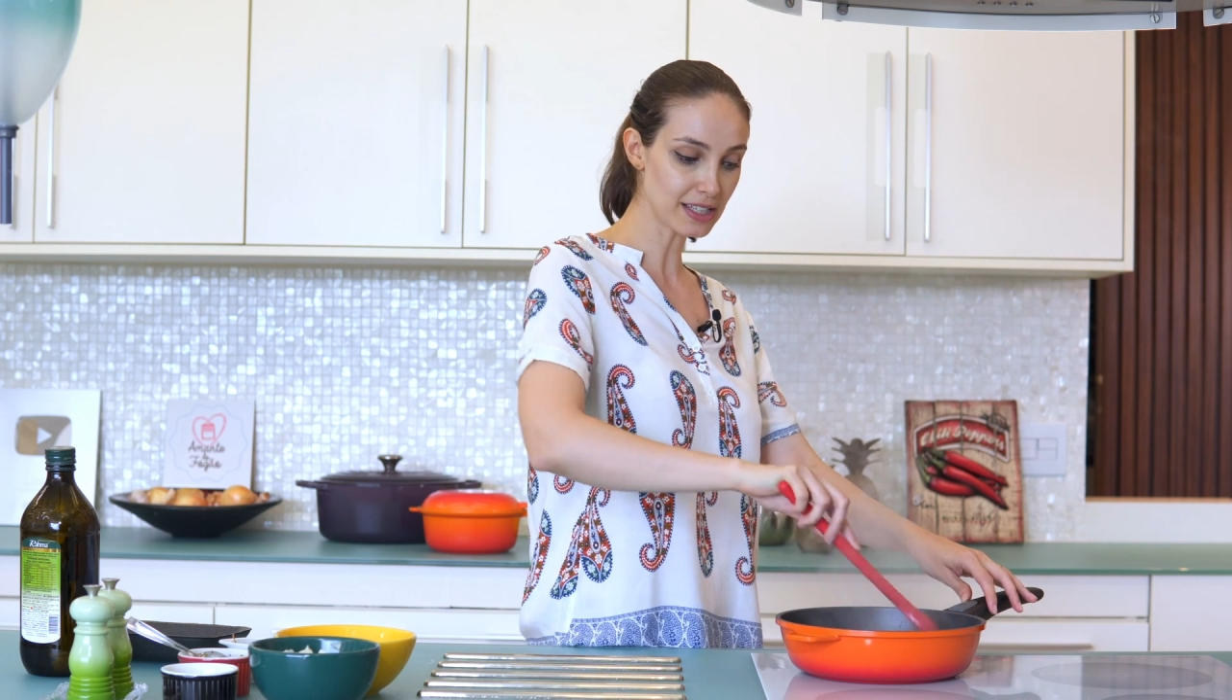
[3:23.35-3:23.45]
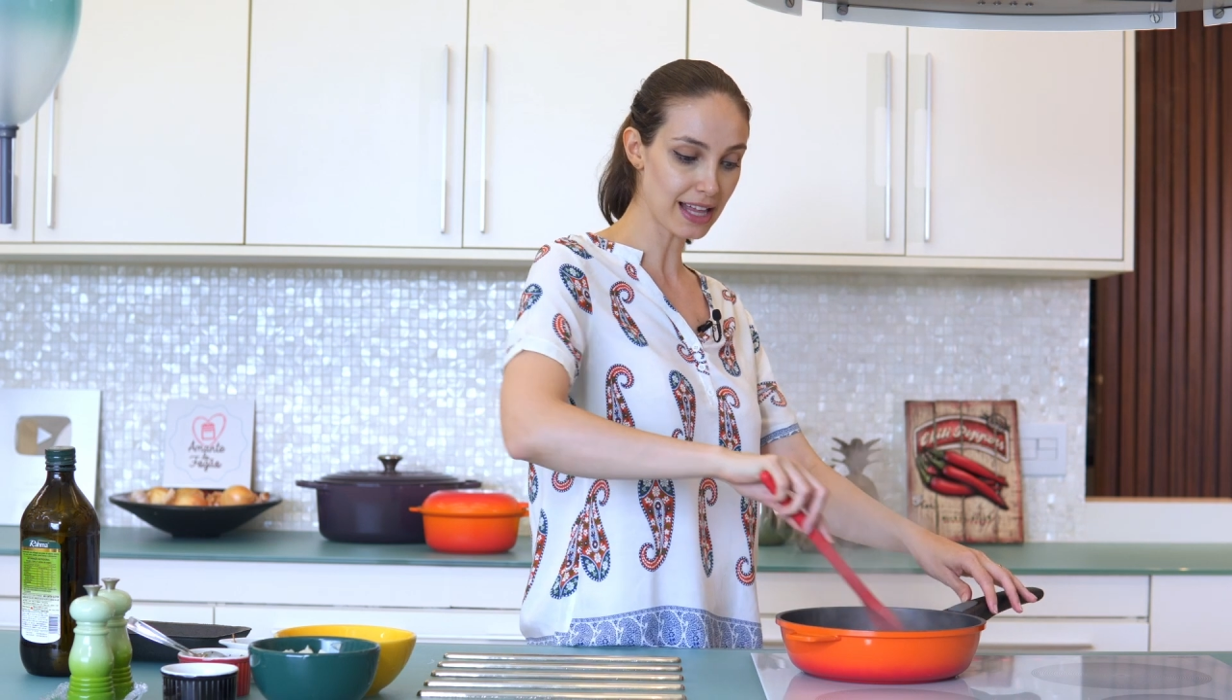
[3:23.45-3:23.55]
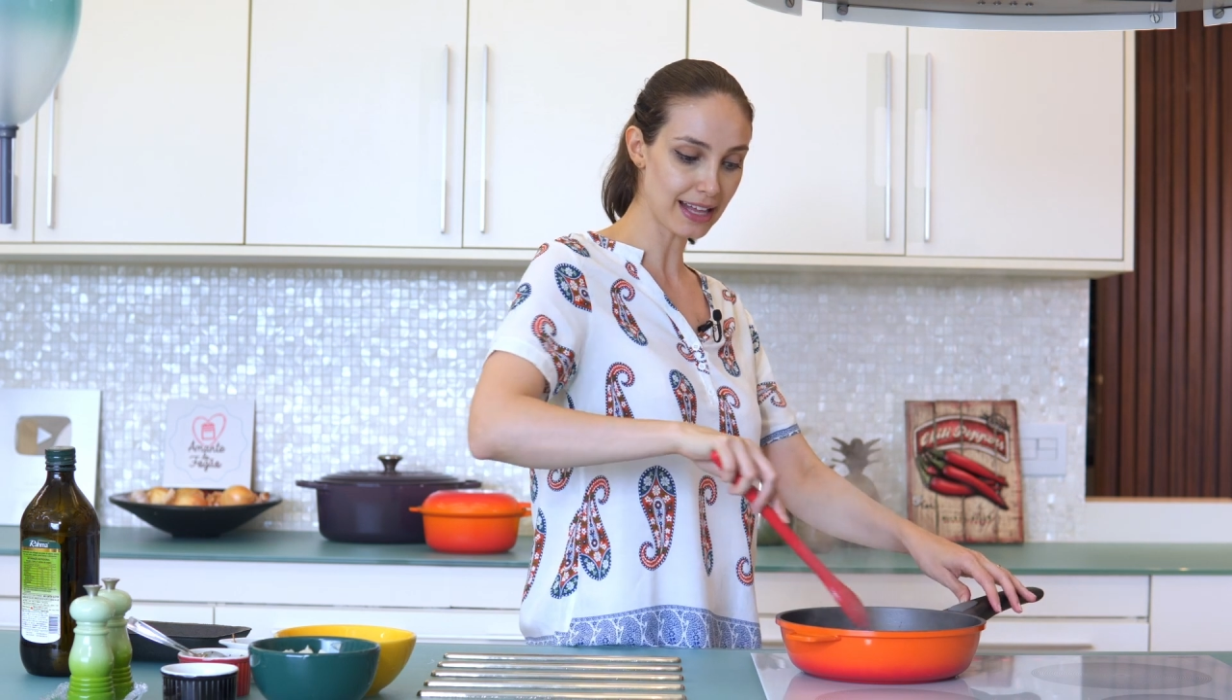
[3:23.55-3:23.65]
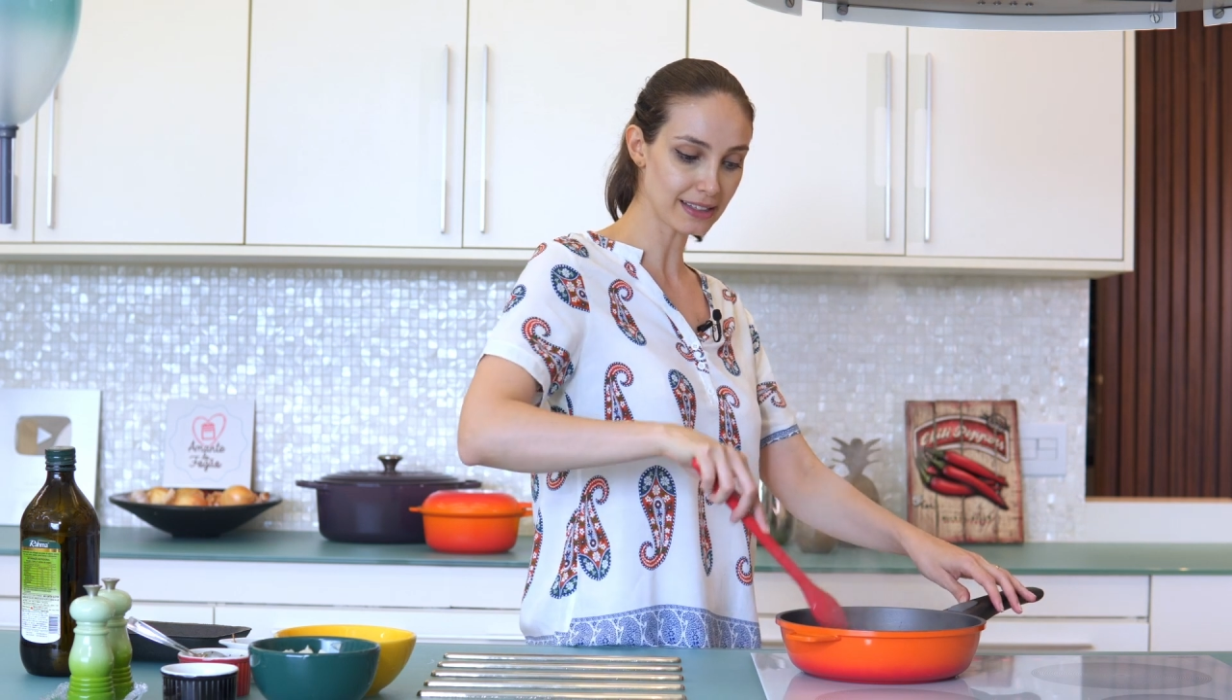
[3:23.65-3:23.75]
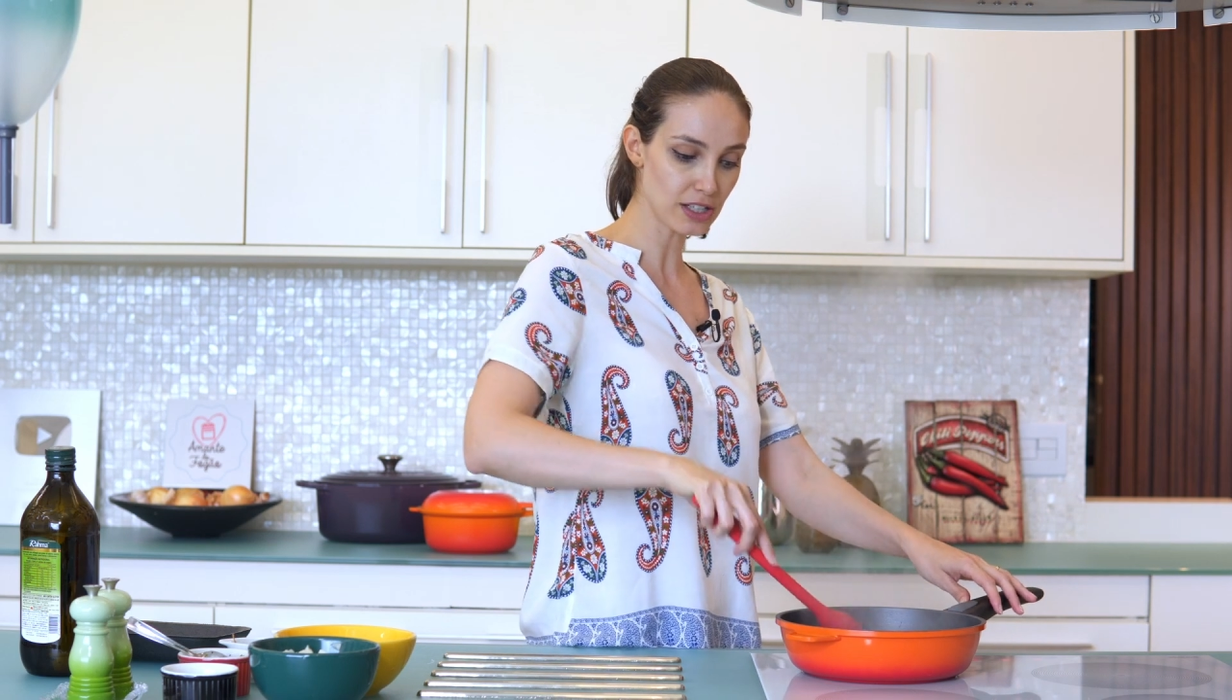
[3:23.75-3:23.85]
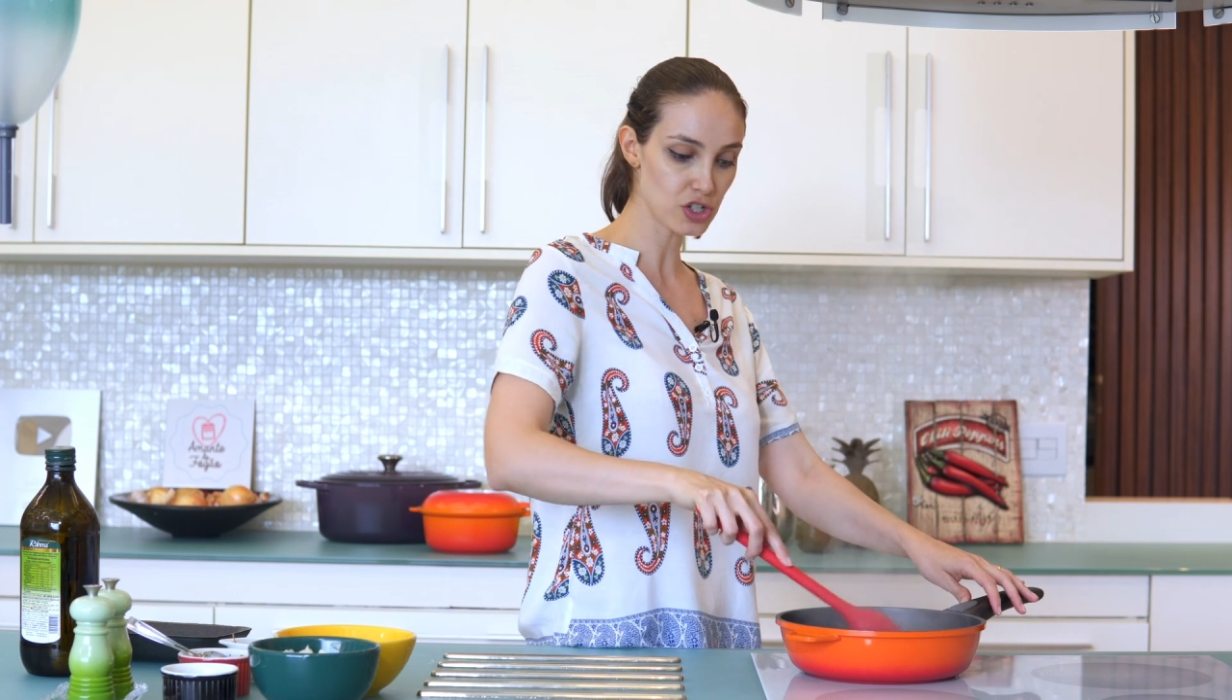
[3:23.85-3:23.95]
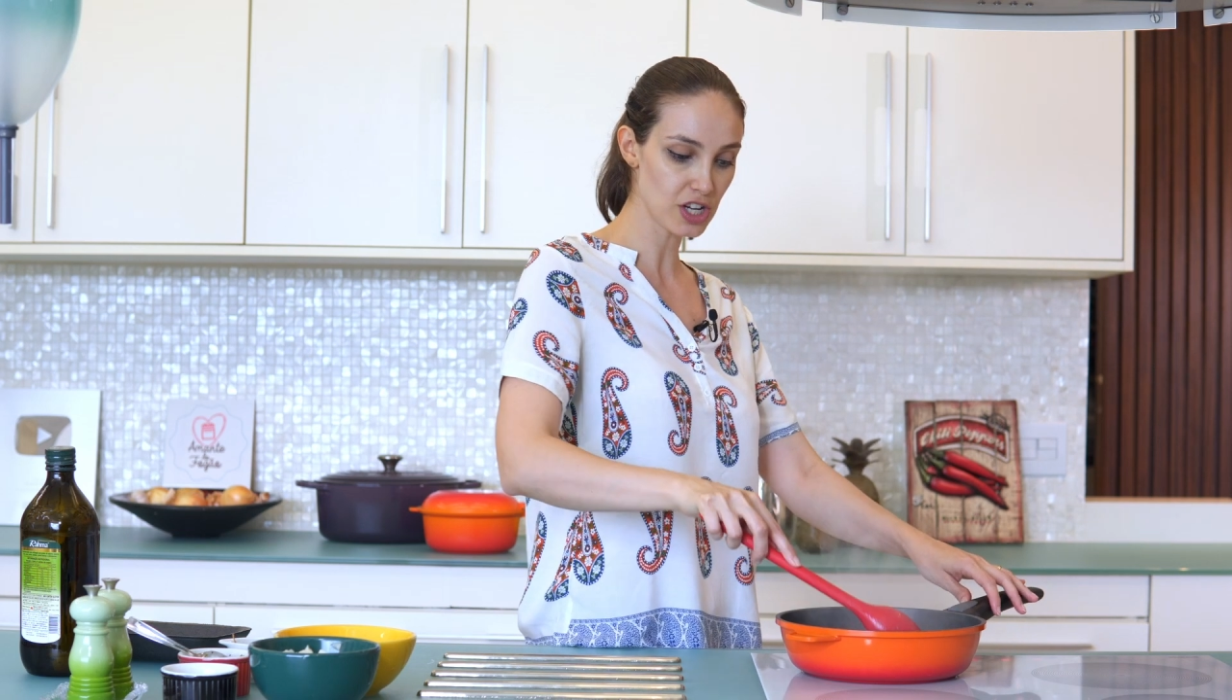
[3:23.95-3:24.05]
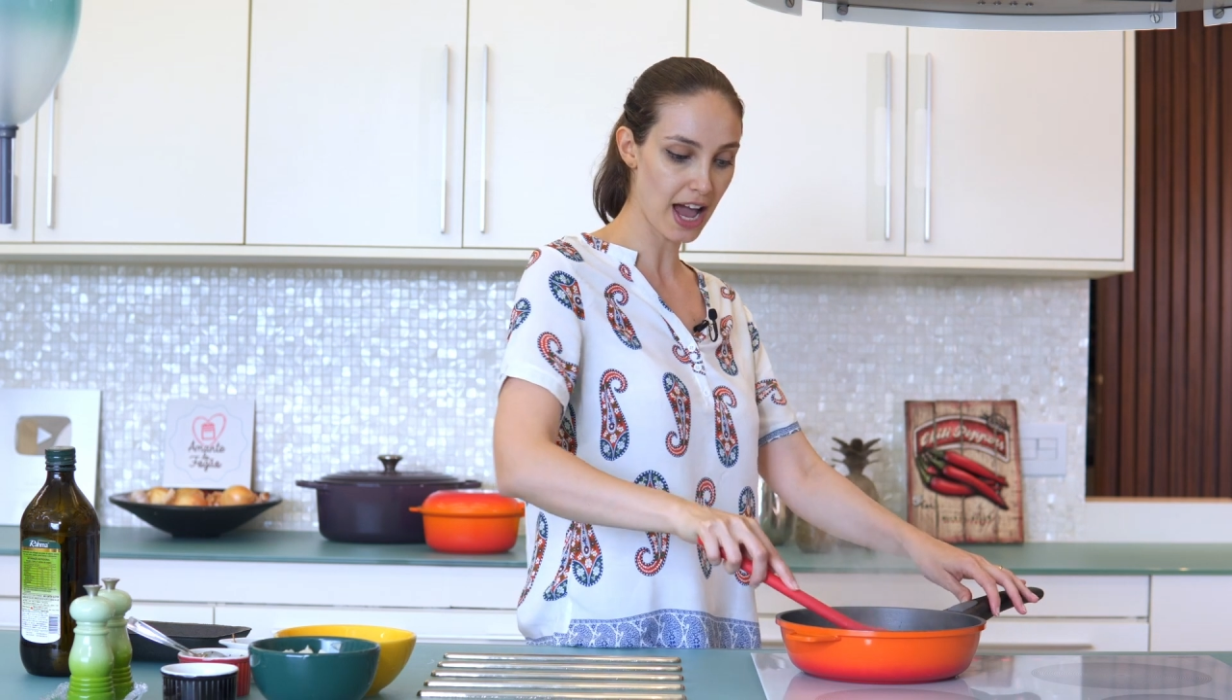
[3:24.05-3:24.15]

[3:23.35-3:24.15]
nada de